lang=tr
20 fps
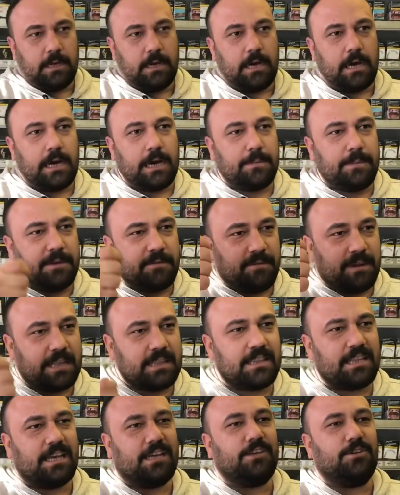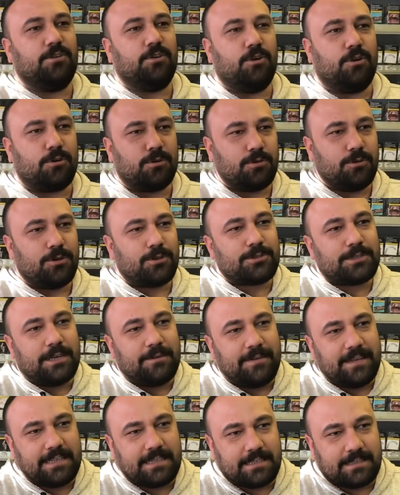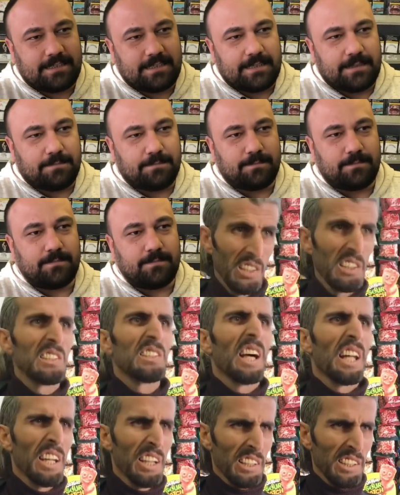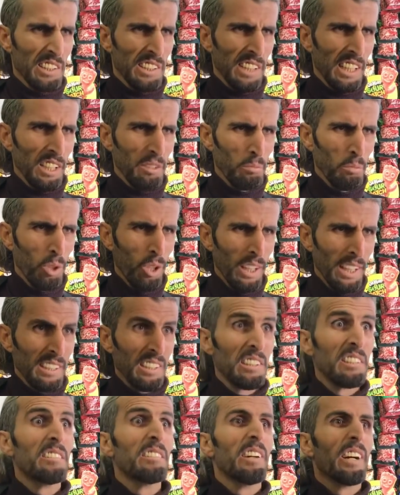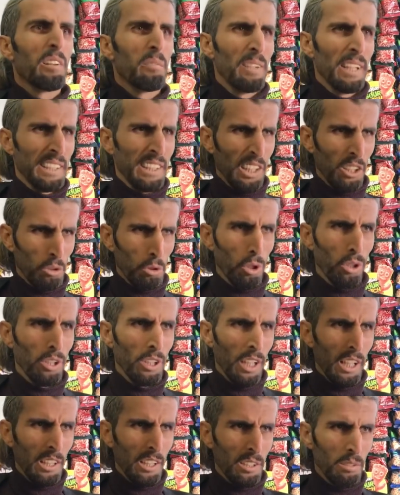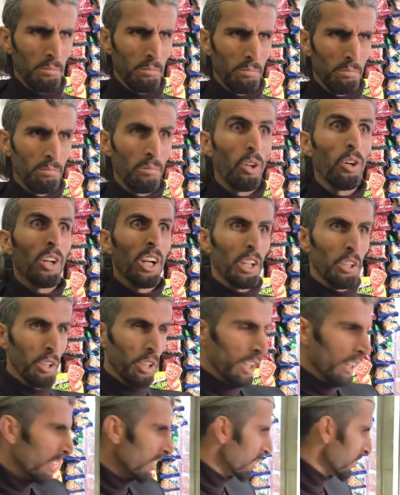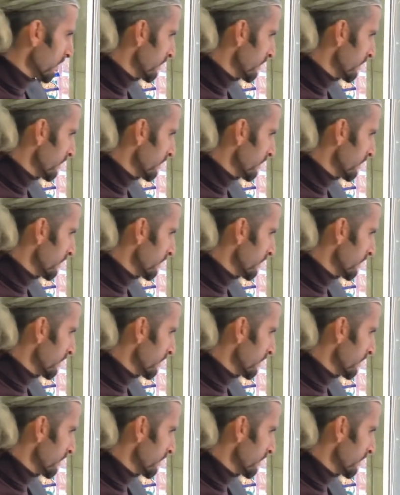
Abi vallahi yok. Yoksa verirdim. Sana iki saat mühlet. Vermezsen donunu alırım. Ona göre.